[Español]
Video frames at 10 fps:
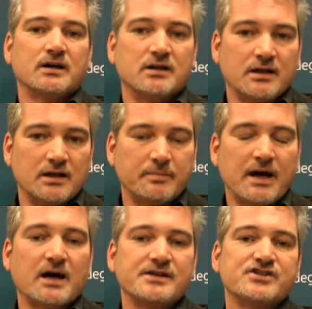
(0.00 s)
eh, él
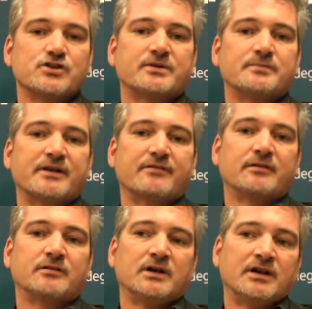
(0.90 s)
paga ese
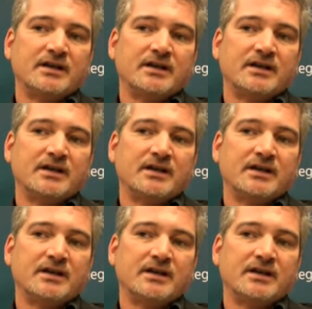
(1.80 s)
sobreprecio